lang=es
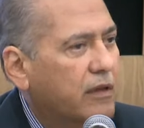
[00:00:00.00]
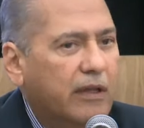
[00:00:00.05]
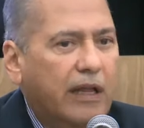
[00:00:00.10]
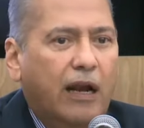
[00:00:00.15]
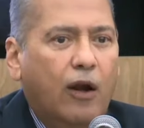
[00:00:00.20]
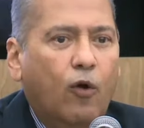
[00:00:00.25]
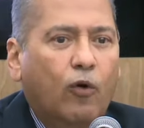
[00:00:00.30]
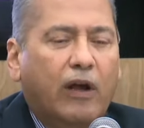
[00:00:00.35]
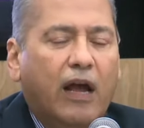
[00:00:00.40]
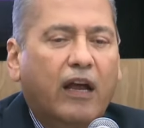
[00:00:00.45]

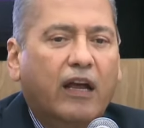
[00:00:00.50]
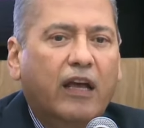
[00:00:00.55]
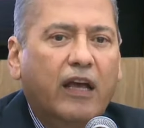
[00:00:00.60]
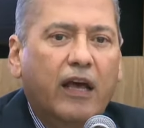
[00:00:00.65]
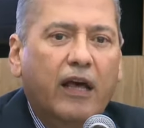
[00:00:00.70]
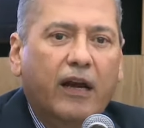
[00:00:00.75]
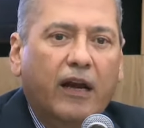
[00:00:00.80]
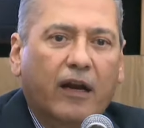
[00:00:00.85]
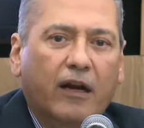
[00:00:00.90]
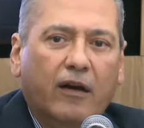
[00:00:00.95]
de lo que
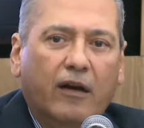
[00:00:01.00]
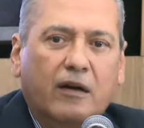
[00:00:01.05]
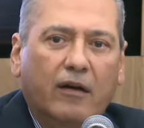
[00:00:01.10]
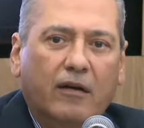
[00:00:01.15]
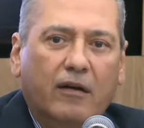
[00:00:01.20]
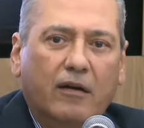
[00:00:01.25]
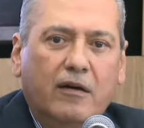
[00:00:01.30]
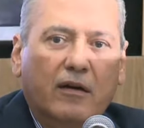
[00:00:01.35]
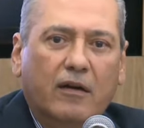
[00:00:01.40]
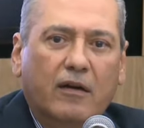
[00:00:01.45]
quieren
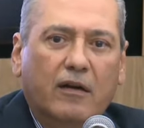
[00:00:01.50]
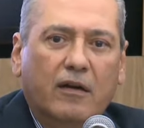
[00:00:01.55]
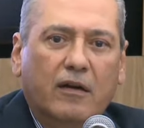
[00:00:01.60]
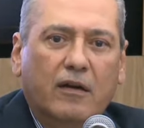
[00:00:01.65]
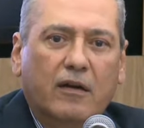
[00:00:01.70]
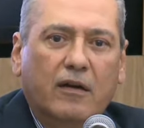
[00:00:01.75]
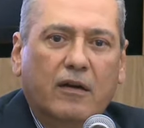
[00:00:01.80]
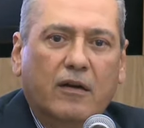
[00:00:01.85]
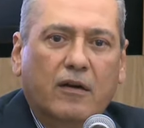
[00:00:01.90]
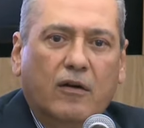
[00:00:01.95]

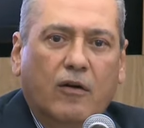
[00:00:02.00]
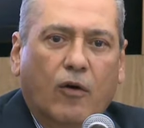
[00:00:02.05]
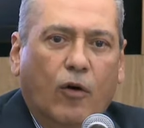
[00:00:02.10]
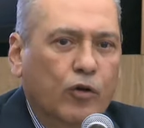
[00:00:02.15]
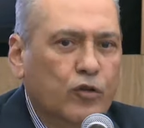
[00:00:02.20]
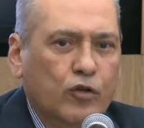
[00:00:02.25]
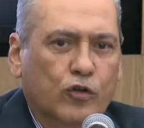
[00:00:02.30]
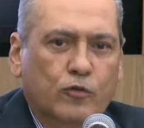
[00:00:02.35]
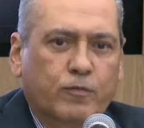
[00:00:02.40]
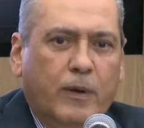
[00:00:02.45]

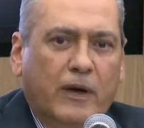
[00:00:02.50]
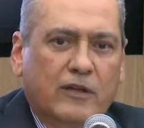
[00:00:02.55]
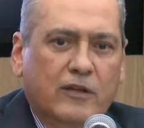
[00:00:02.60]
otros